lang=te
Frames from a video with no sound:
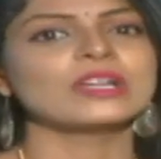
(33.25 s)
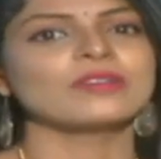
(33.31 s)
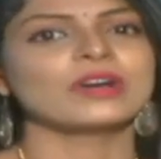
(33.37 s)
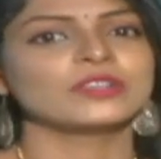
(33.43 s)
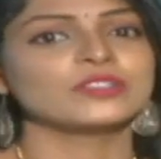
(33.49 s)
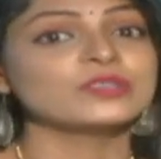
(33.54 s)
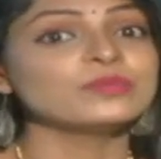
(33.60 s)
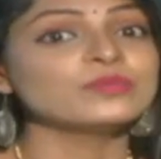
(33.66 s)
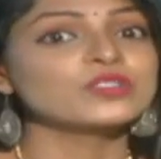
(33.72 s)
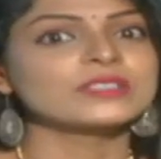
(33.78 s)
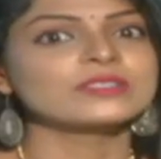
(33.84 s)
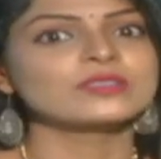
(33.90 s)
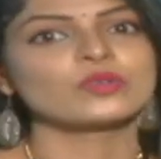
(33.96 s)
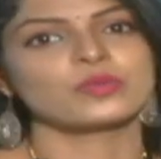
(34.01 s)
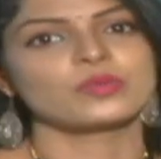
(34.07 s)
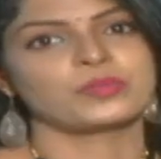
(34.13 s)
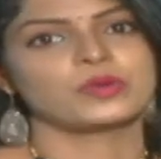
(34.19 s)
ఉన్న వాళ్ళు జిమ్
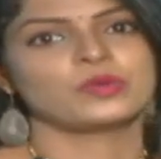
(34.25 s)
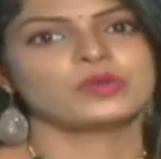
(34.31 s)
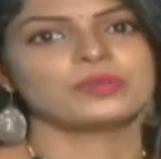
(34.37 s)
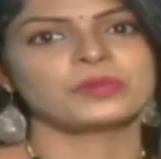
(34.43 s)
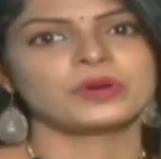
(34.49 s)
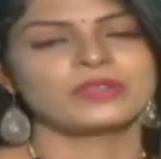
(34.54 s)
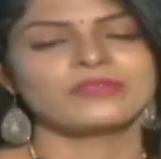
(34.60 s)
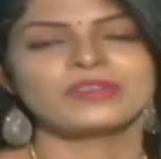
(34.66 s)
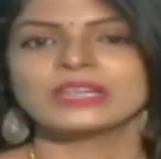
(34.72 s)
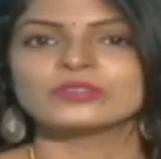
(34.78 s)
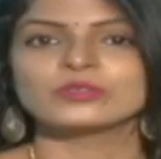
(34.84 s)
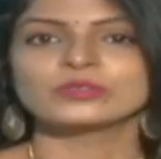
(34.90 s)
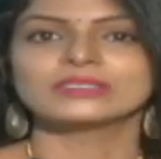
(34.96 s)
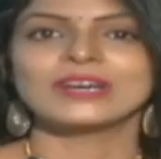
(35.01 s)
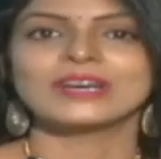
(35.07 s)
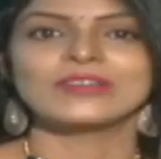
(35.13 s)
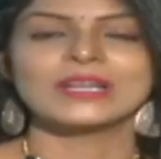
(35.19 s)
చేస్తూ పోవడం ఇవన్నీ
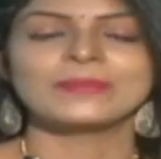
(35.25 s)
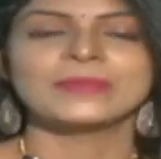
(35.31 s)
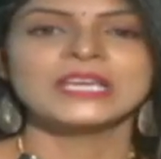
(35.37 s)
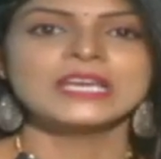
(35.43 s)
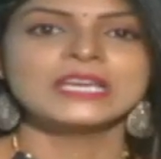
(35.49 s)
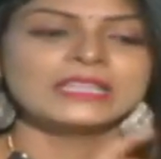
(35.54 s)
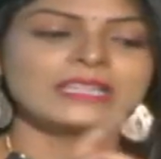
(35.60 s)
చూస్తూ ఉన్నాం